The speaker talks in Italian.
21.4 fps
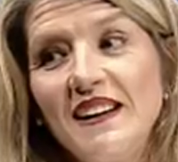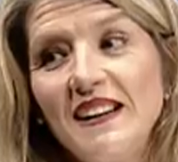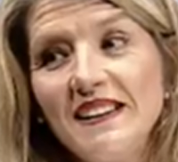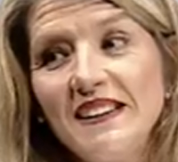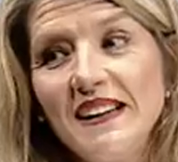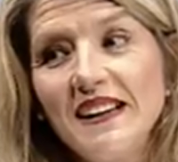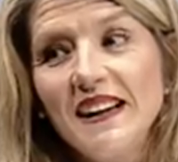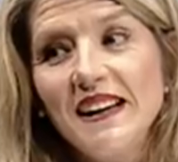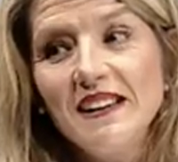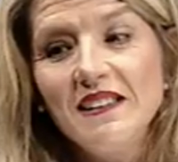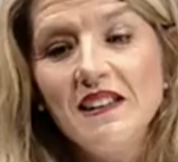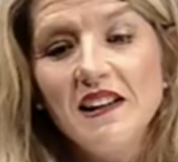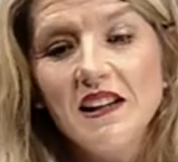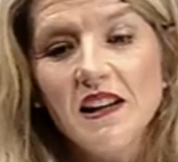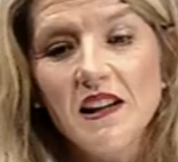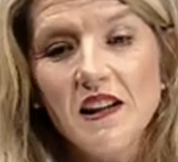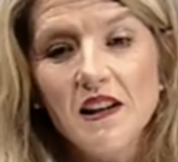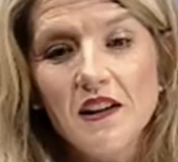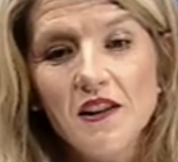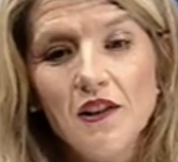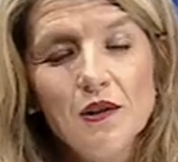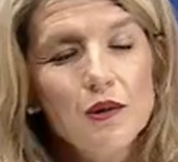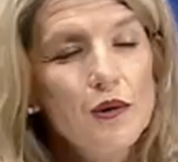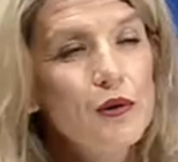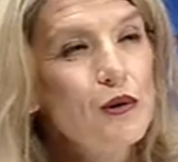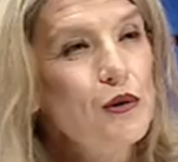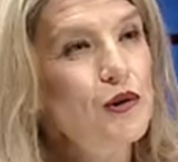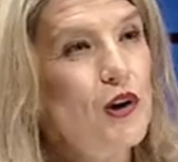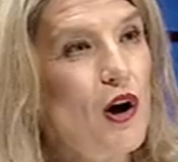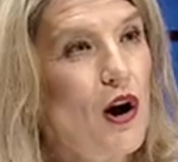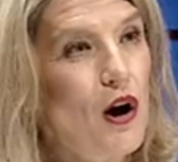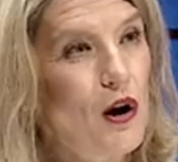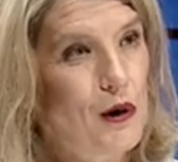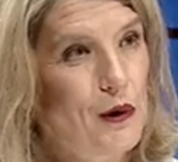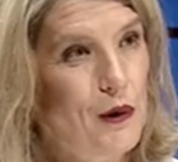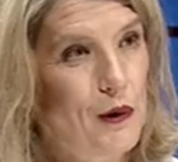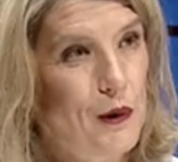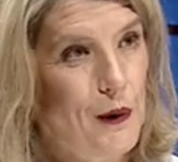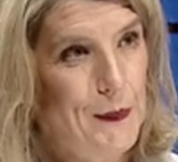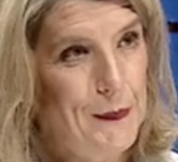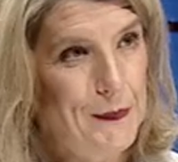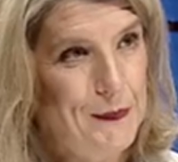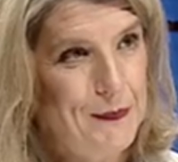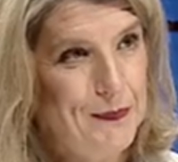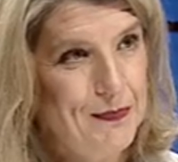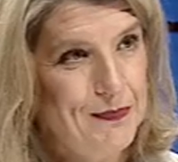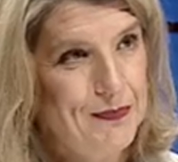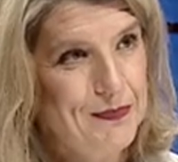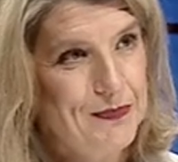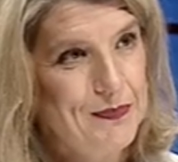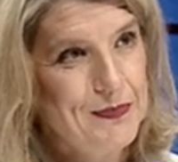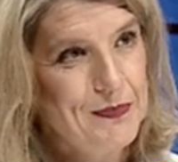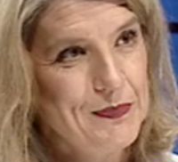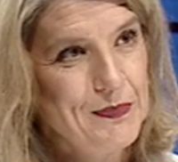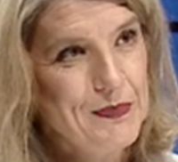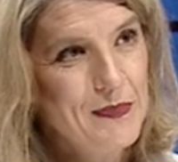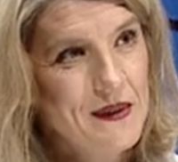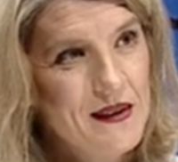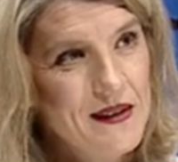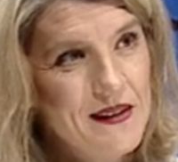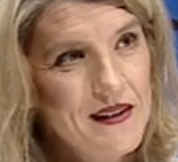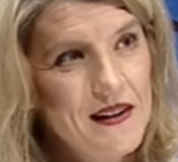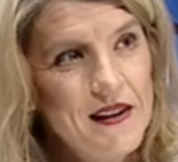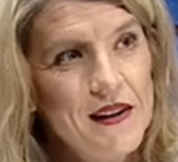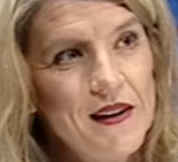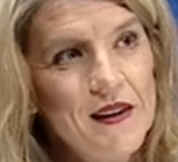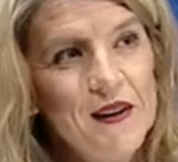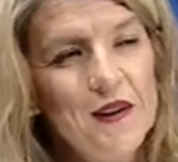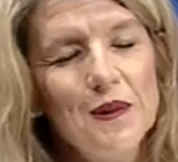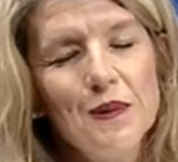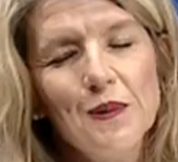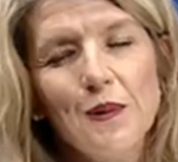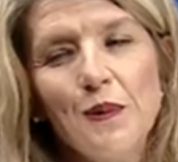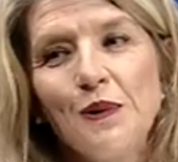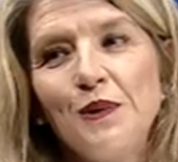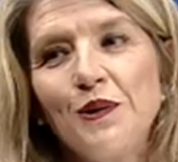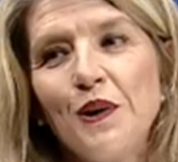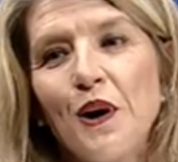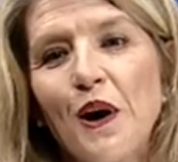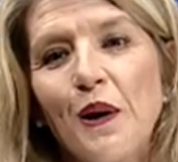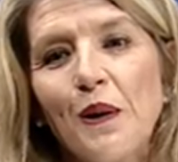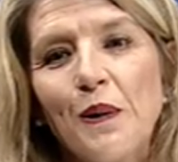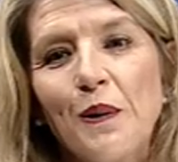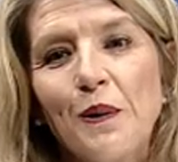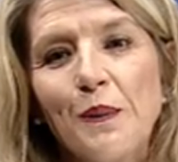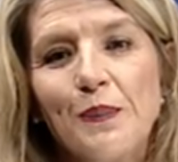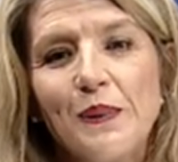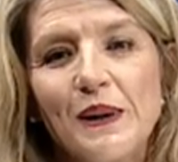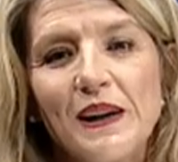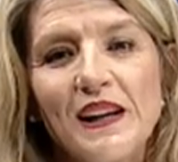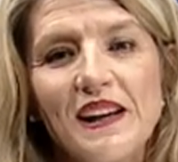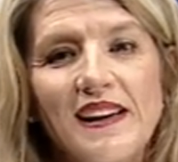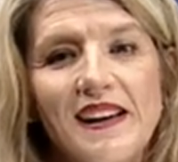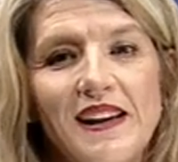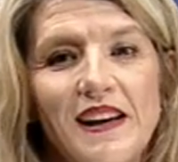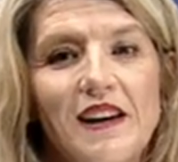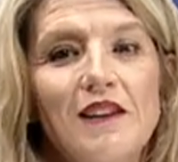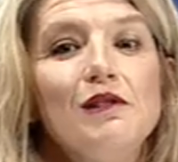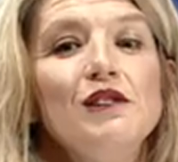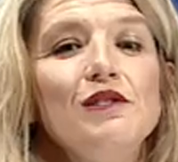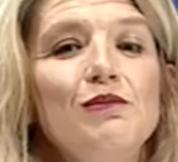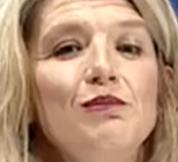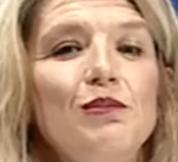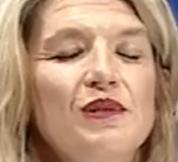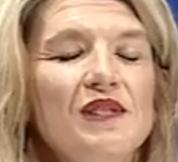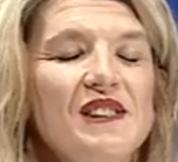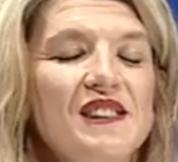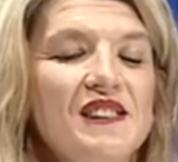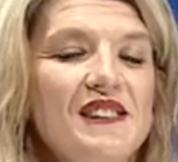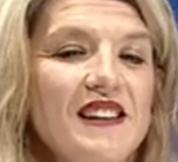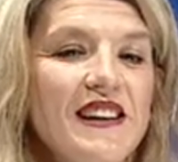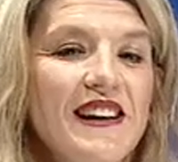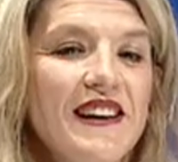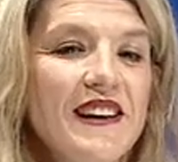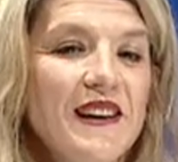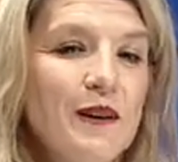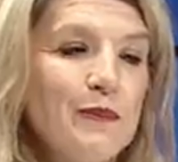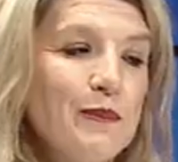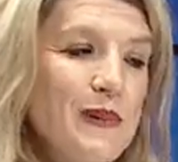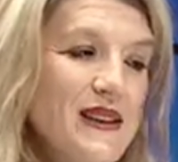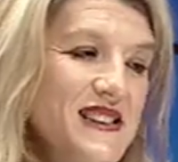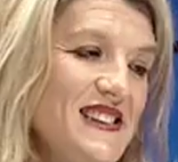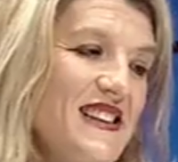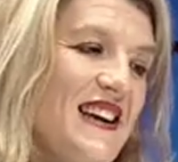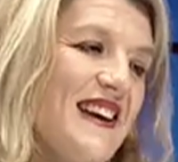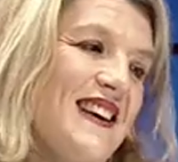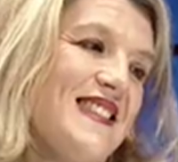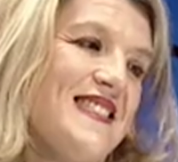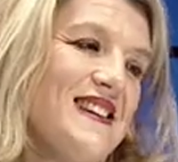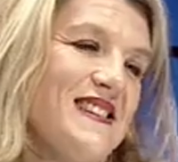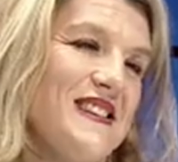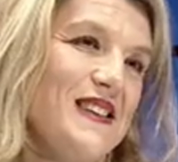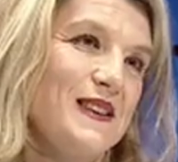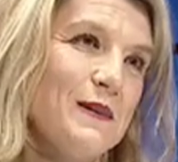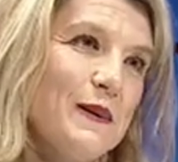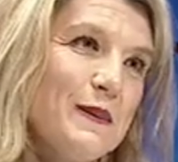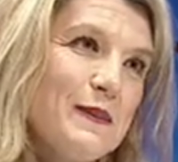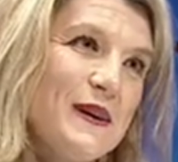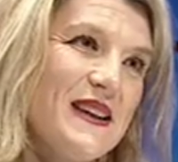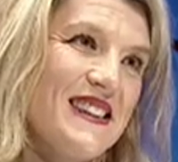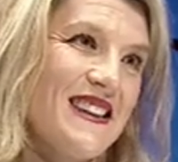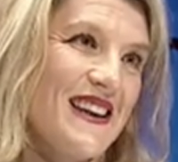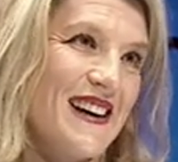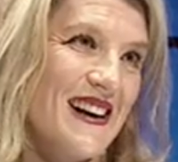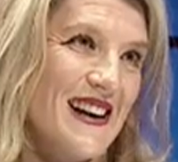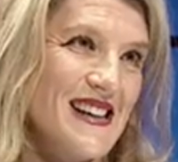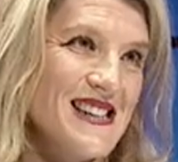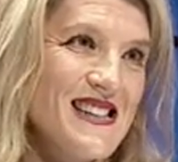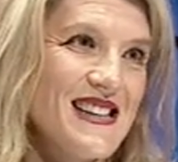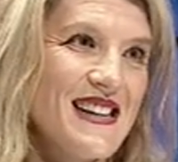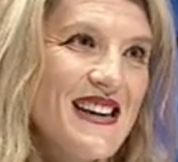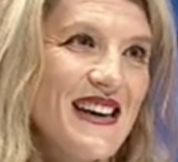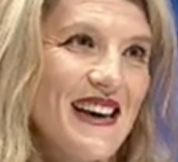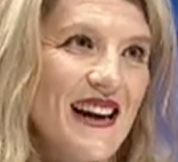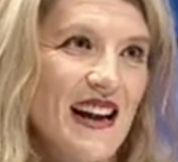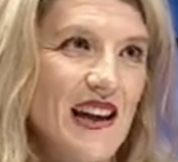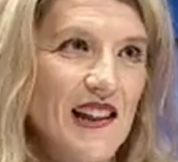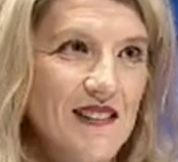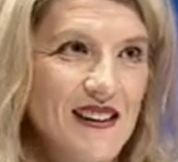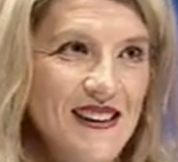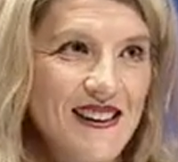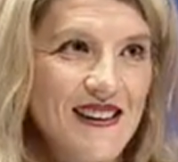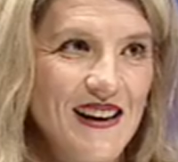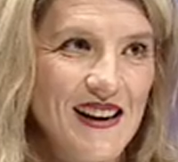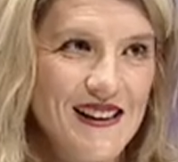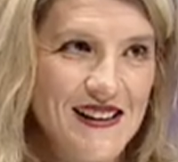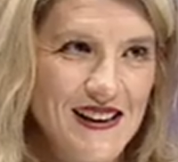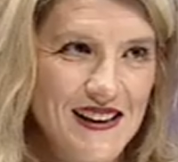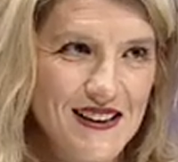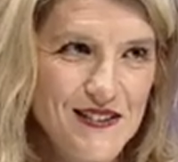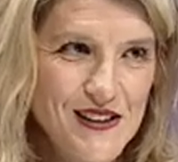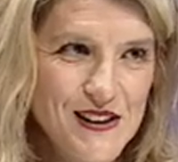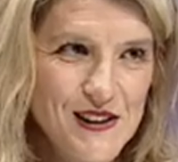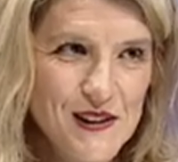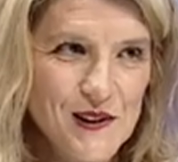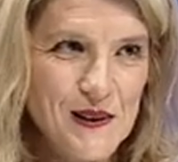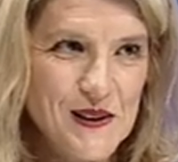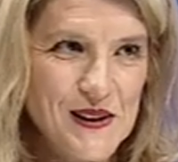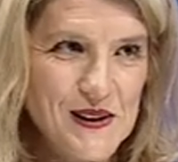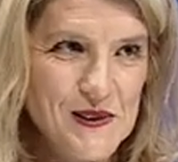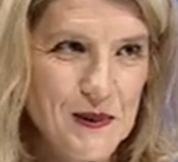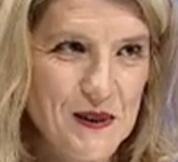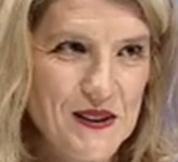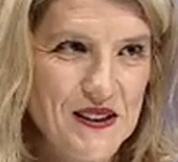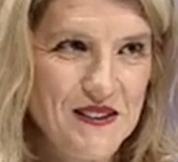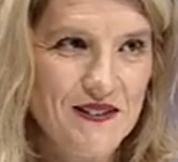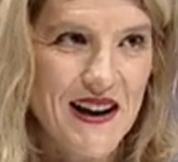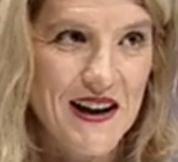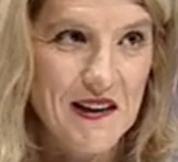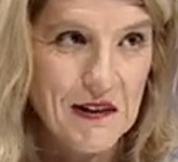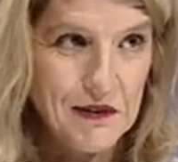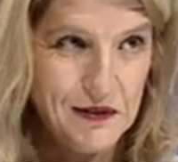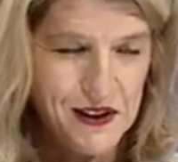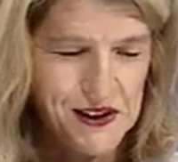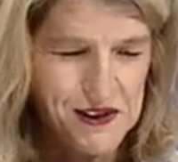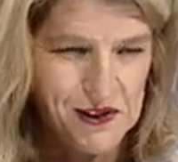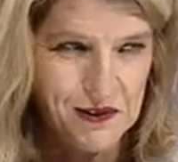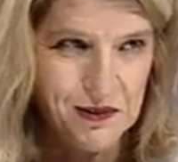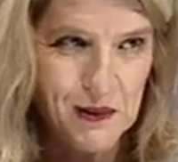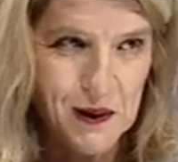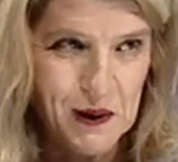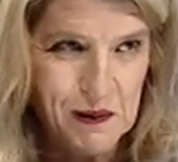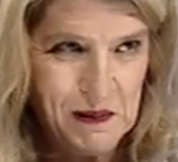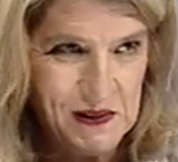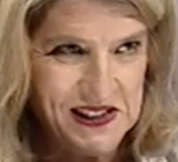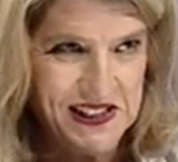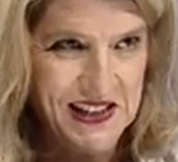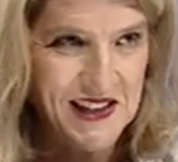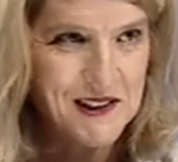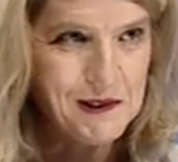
nelle diete io non lo tolgo, non lo tolgo perché se il paziente si deve mettere la sera davanti alla televisione sul divano e farsi fuori una